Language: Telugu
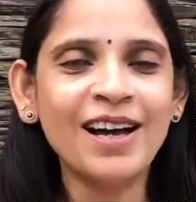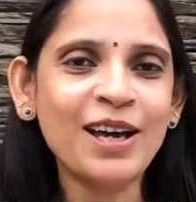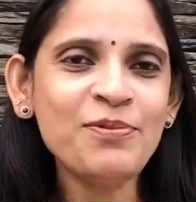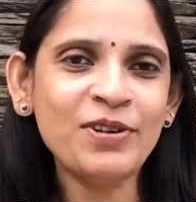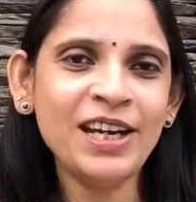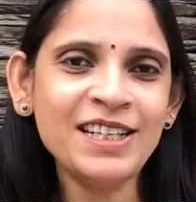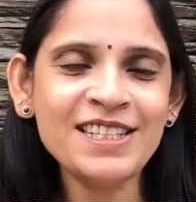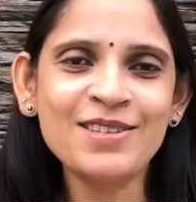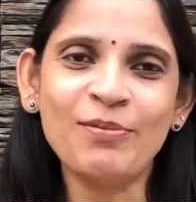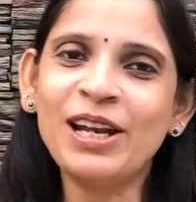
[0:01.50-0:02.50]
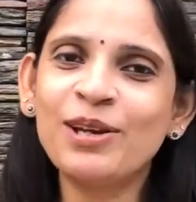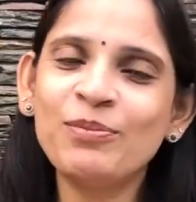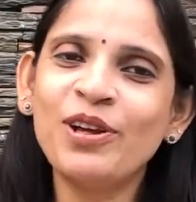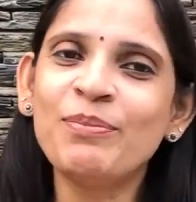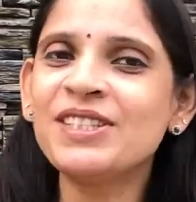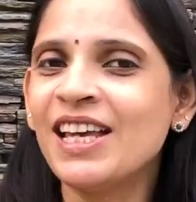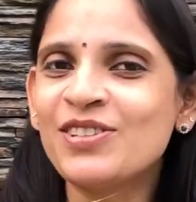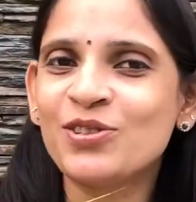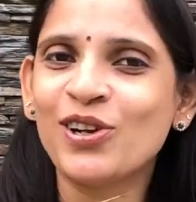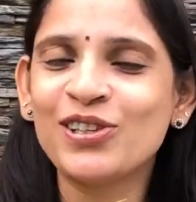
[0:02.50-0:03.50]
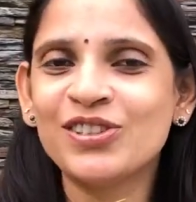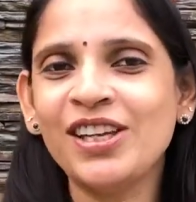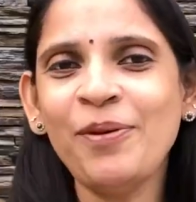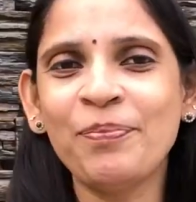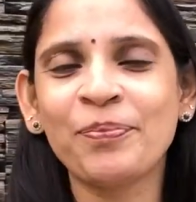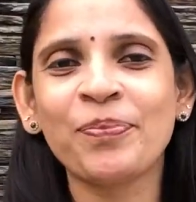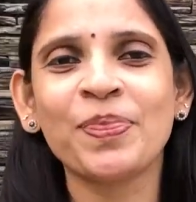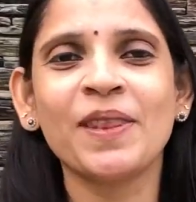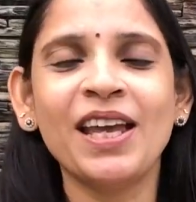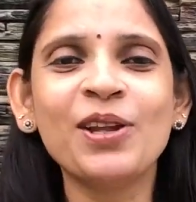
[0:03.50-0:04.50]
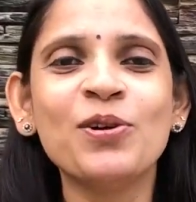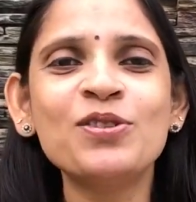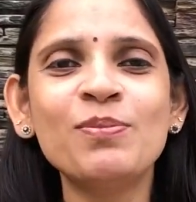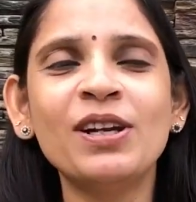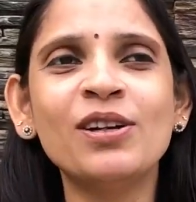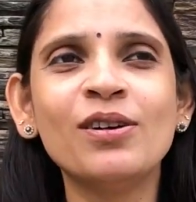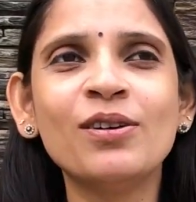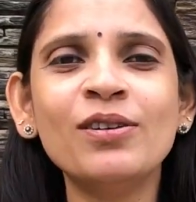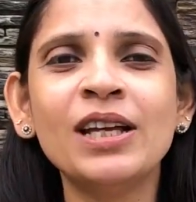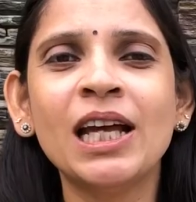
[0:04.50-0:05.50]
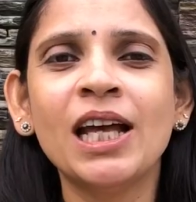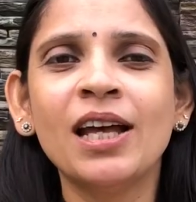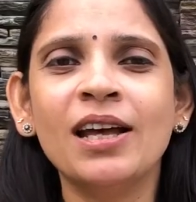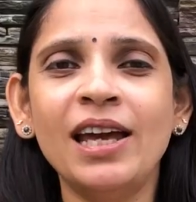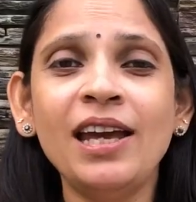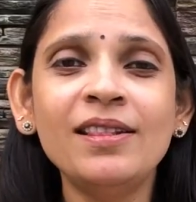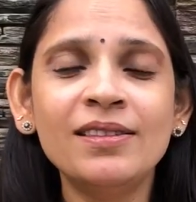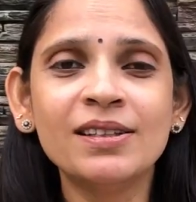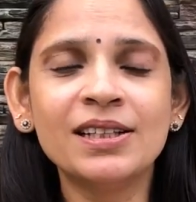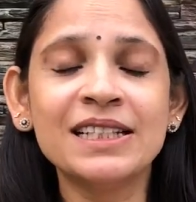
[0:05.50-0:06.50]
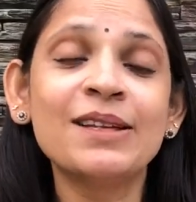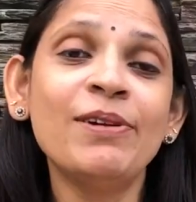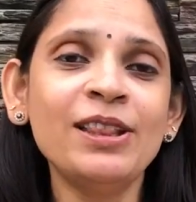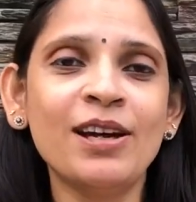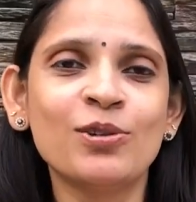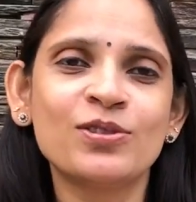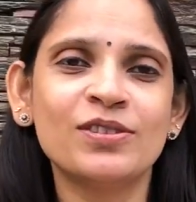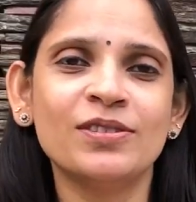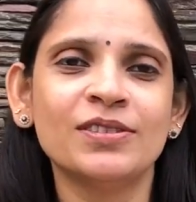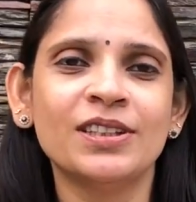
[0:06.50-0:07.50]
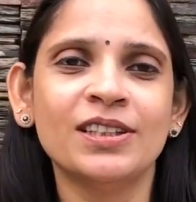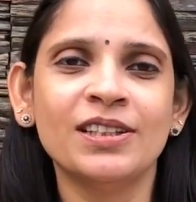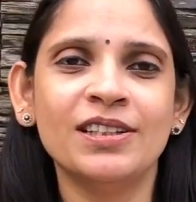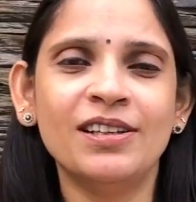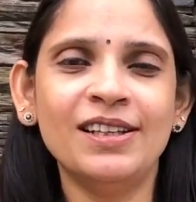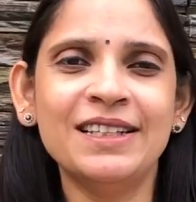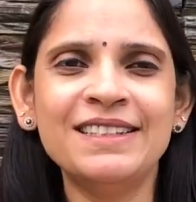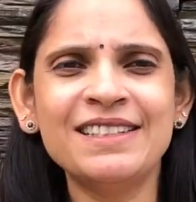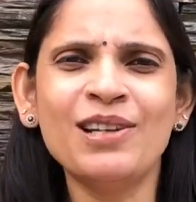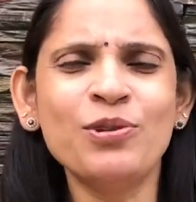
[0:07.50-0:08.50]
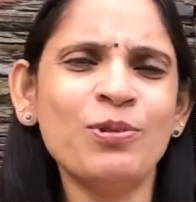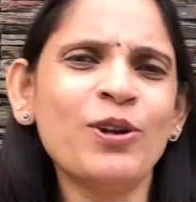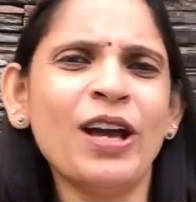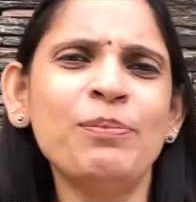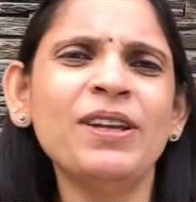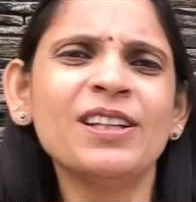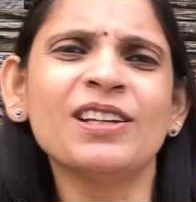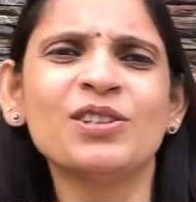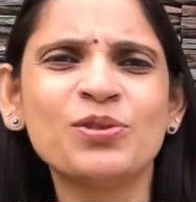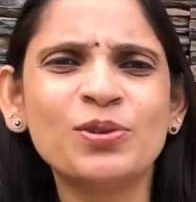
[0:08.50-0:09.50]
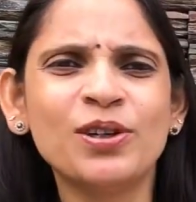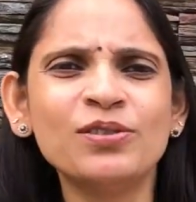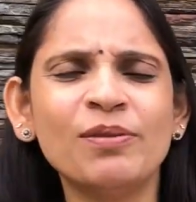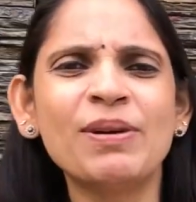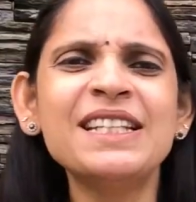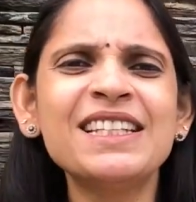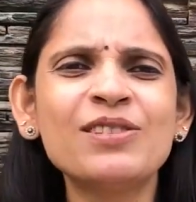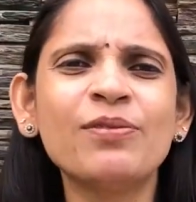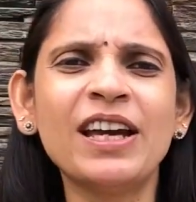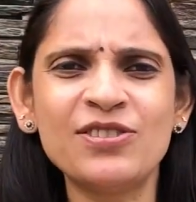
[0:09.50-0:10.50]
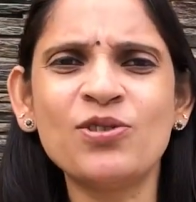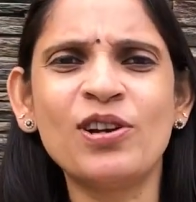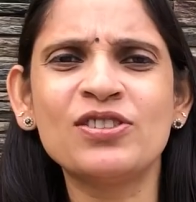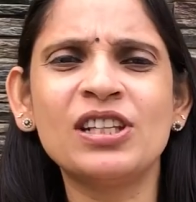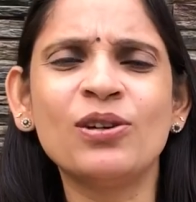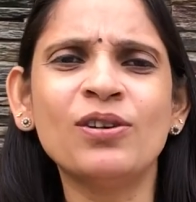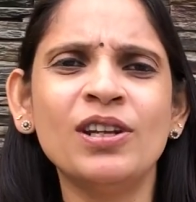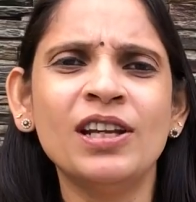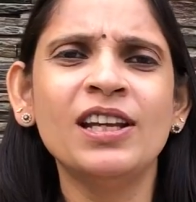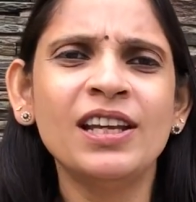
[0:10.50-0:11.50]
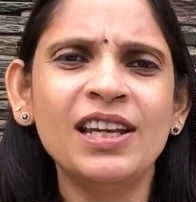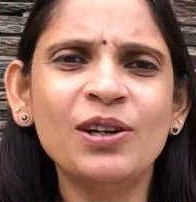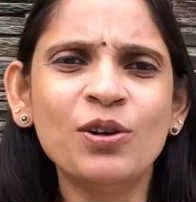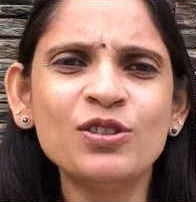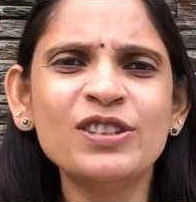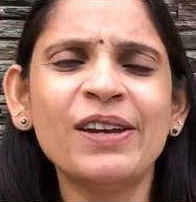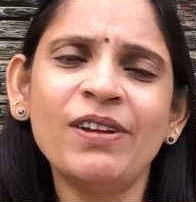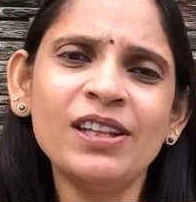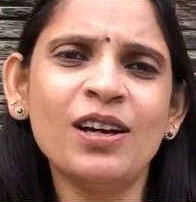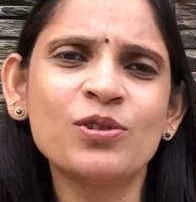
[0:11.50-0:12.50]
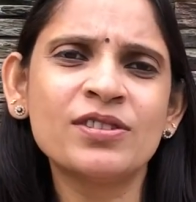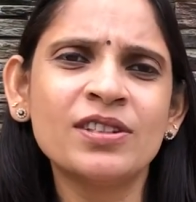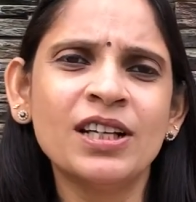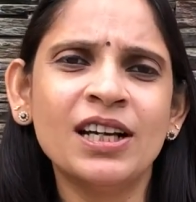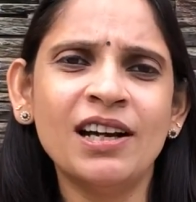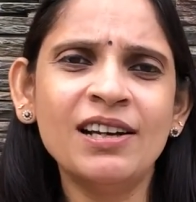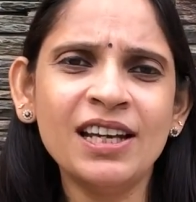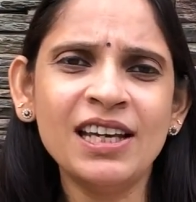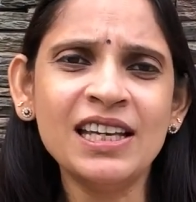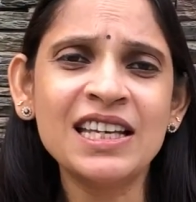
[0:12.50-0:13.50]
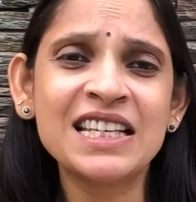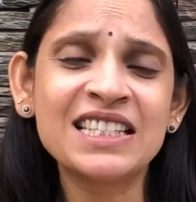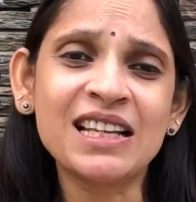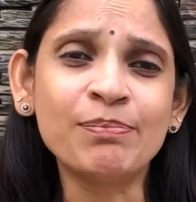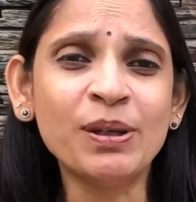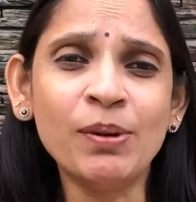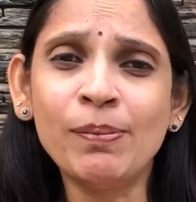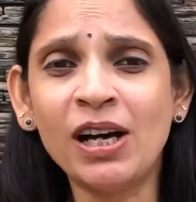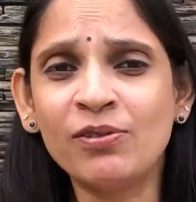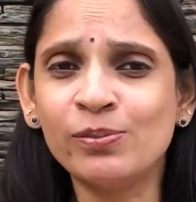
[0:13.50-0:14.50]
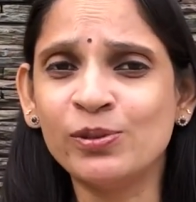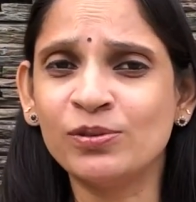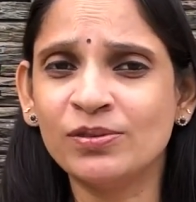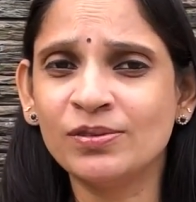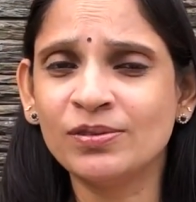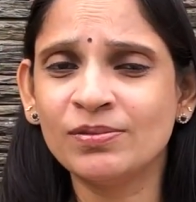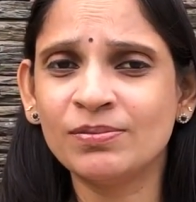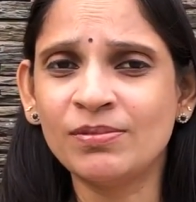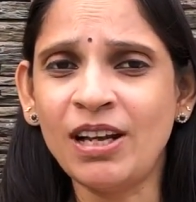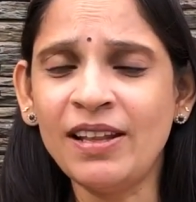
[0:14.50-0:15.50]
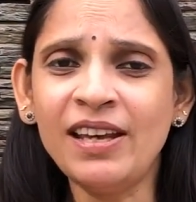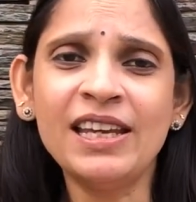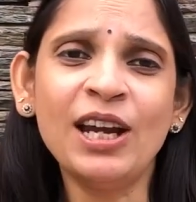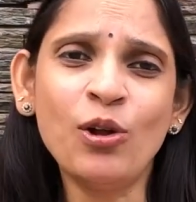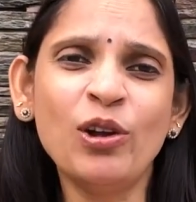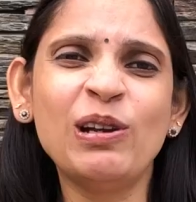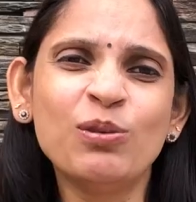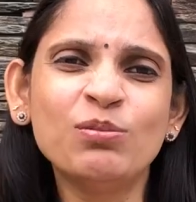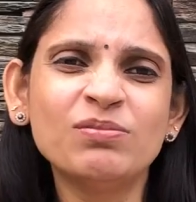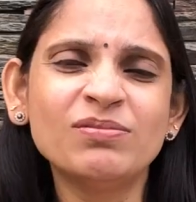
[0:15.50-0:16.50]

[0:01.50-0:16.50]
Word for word: హాయ్ ఫ్రెండ్స్ వెల్కమ్ టు ఎంఎస్ ఆస్ట్రాలజీ ఈరోజు మనం ఎయిత్ సెవెంత్ హౌస్ సిక్స్త్ హౌస్ వరకు అయిపోయింది కదా చూద్దాం బేసిక్స్ ఆఫ్ ఆస్ట్రాలజీలో ఈరోజు సెవెంత్ హౌస్ అంటే సప్తమ భావము లేదా ఏడో ఇల్లు